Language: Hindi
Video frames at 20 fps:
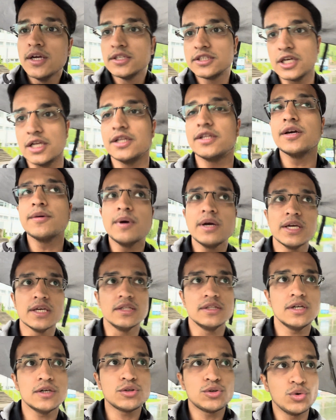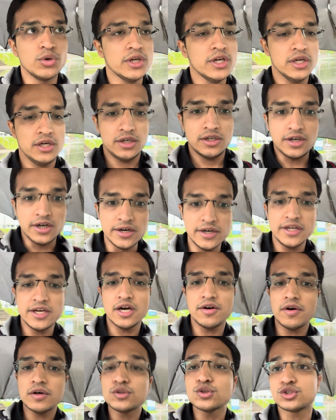चलते हैं भाई अंदर थोड़ी ठंडी
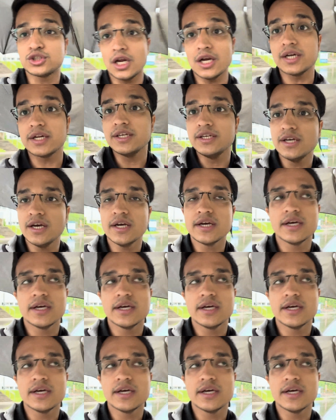हवा तो चल रही है